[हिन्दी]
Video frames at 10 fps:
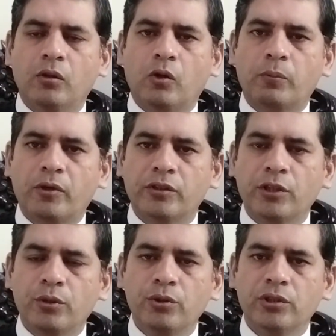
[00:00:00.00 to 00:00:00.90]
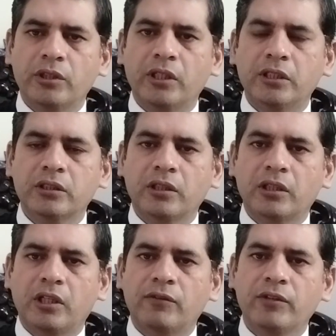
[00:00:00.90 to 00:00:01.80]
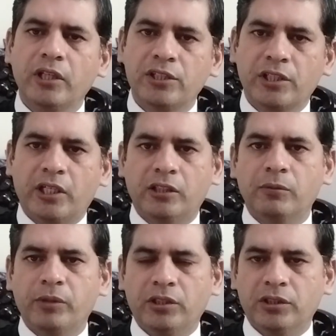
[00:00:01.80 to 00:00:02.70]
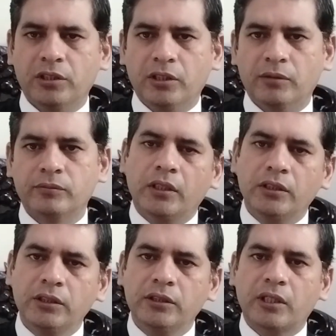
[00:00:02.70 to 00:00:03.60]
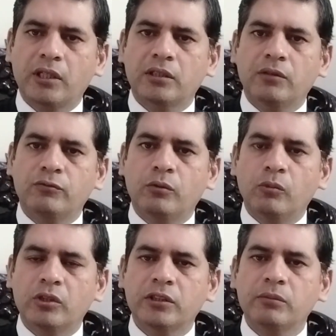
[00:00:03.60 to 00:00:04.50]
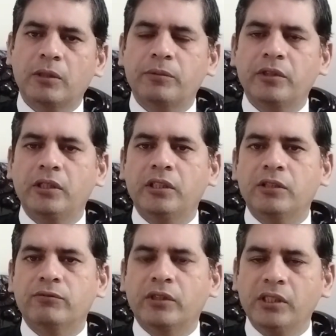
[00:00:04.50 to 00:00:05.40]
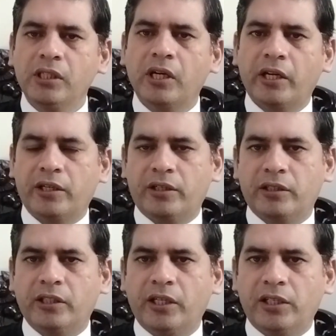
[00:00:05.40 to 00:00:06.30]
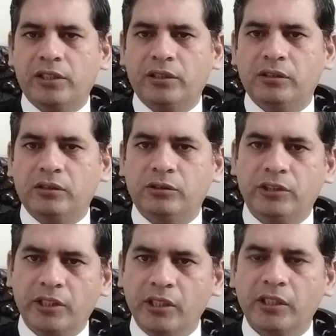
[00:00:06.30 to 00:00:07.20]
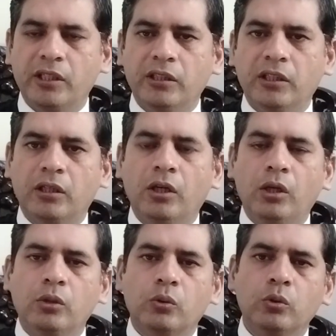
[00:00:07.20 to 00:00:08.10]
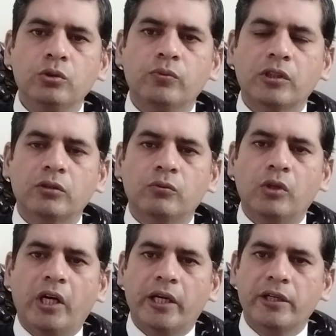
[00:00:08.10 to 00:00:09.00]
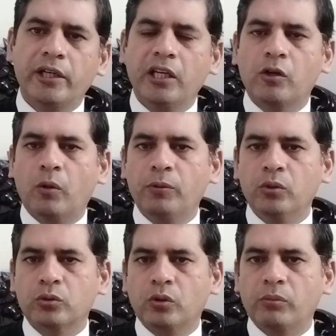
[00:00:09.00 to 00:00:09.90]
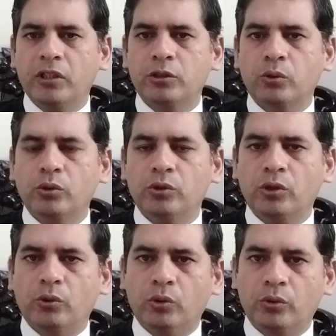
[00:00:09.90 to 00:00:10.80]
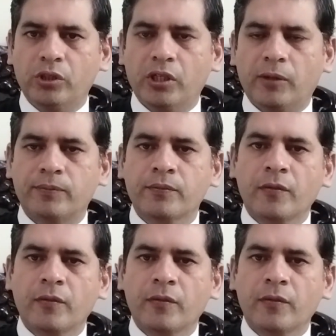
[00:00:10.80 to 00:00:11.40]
और प्रोसिक्यूशन ने इसके ख़िलाफ़ क्या शहादत पेश की है इसी तरह जब वो मुलम अपने लिए वकील हायर करता है जरा के लिए तो उस वक़्त वो ऑलरेडी कॉपी उसको मिल चुकी होती है